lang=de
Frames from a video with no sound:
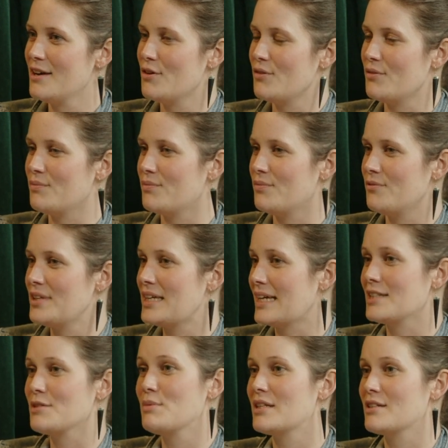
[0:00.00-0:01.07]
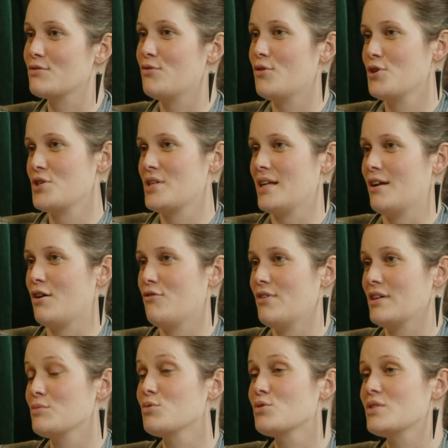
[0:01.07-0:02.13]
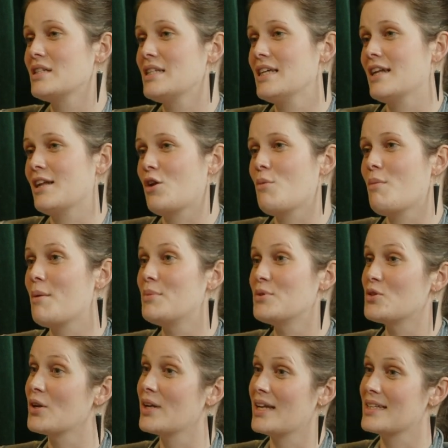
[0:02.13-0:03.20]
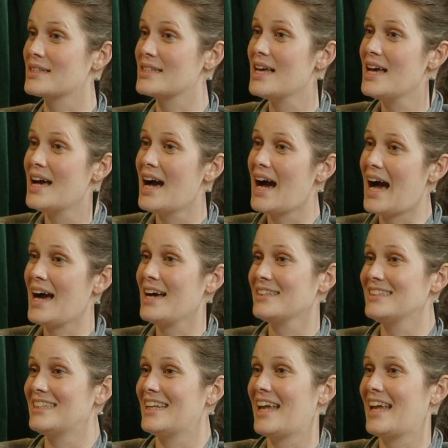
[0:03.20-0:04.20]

Ähm, wie kann ich mir das vorstellen? Auf was musstet ihr dann nochmal besonders achten?